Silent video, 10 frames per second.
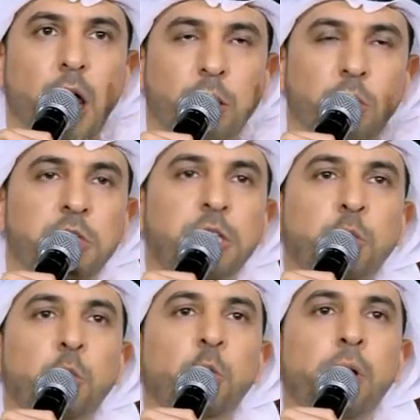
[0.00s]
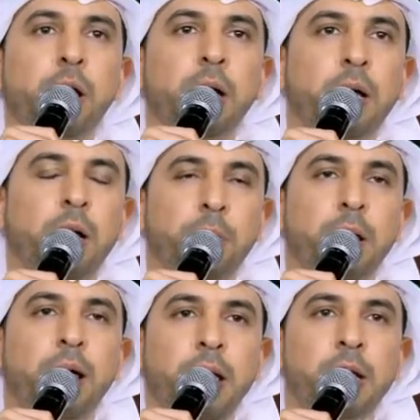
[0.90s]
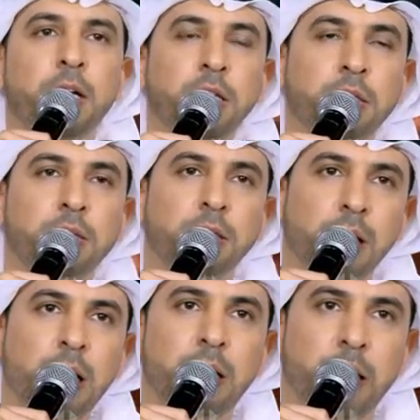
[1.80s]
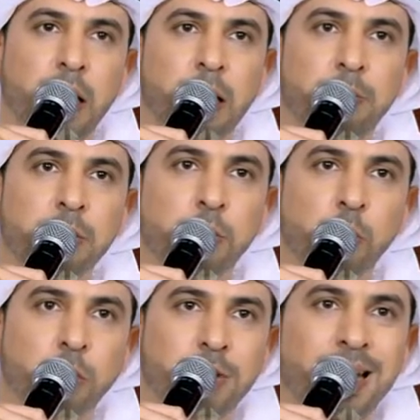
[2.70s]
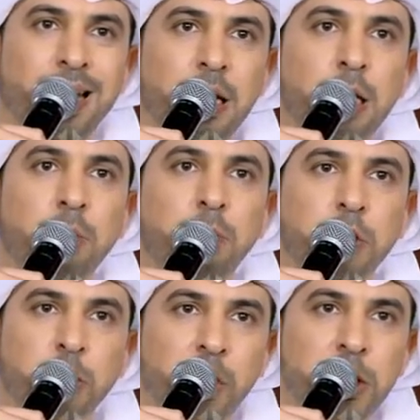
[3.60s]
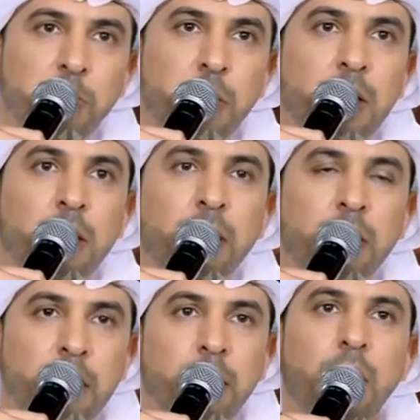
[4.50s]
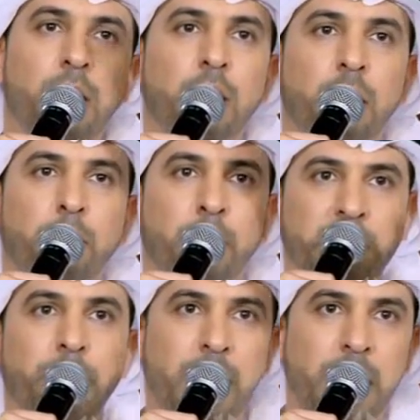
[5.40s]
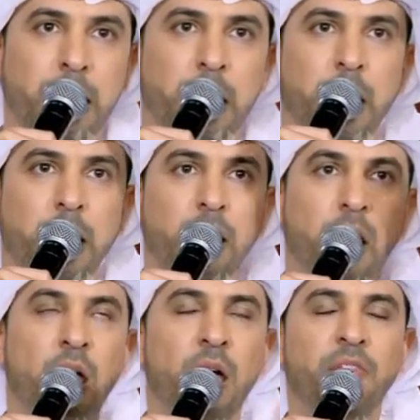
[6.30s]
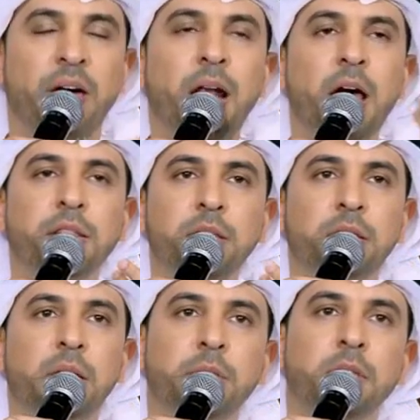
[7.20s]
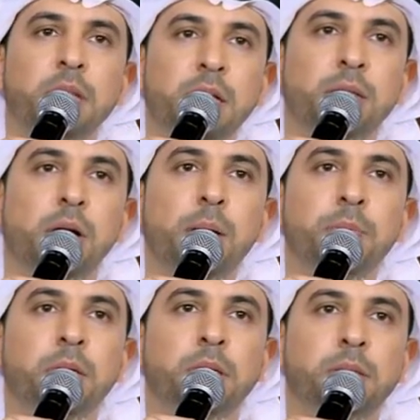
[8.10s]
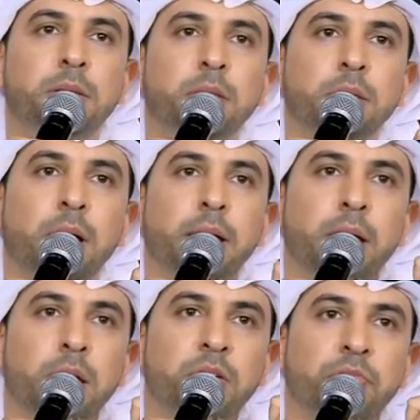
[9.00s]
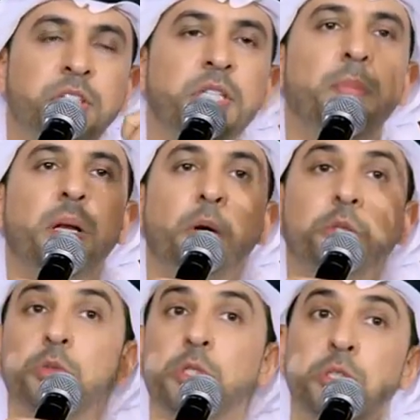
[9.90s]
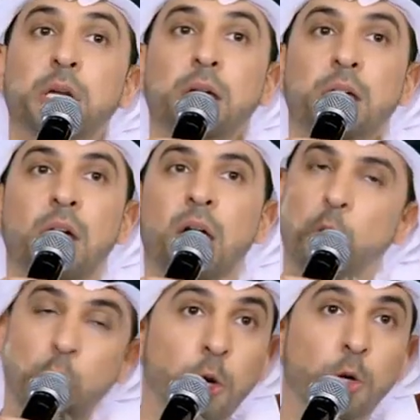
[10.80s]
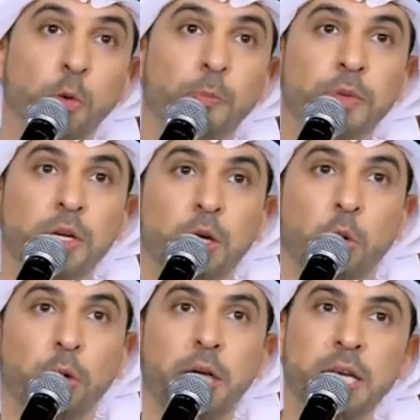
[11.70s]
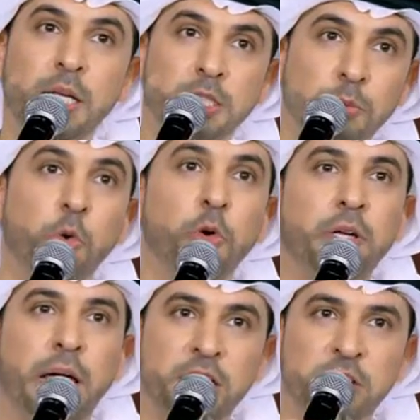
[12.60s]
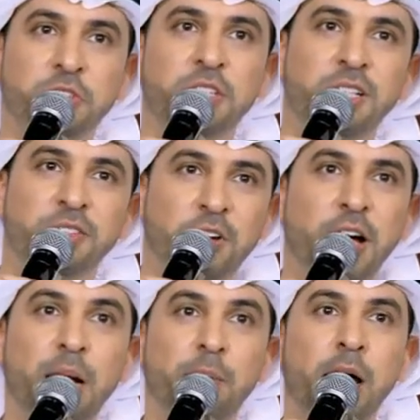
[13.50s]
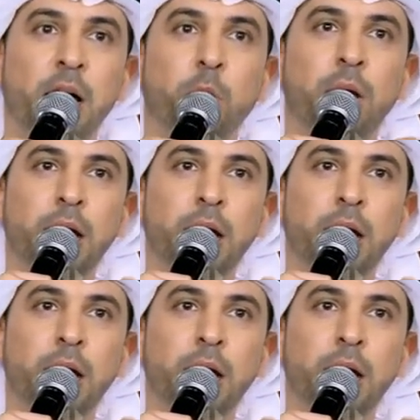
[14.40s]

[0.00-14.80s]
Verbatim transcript: الكروشندو هو عباره عن انك انت تطلع يعني بالصوت تعلي شوي شوي لمرتبه عاليه يعني فانا لاحظت انت لما تطلع جواب تطلع يعني فجاه مره واحده وتصرخ وحلو ويعني الجمهور انا شفت انه تفاعل معك